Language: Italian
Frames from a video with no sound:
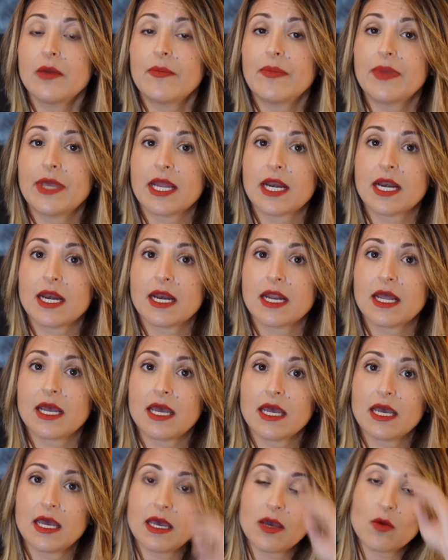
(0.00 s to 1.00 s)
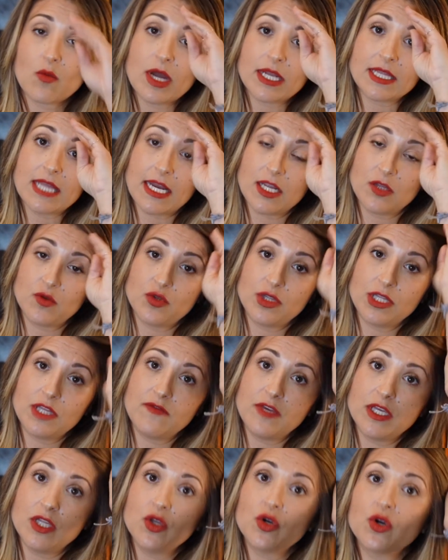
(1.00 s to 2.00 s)
per eh, guardare tutti i
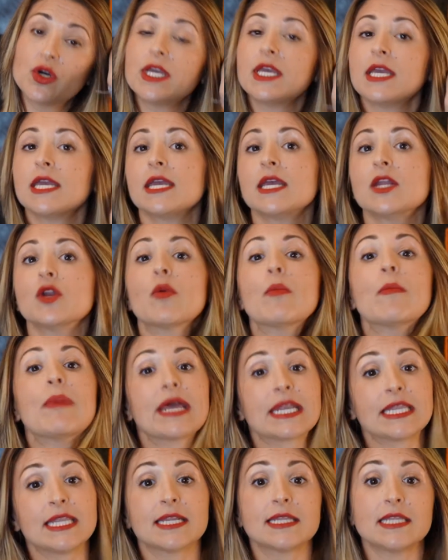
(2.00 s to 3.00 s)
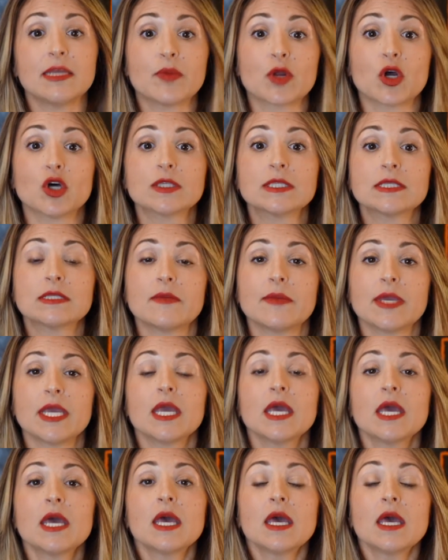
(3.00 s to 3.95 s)
video e non perderti i prossimi.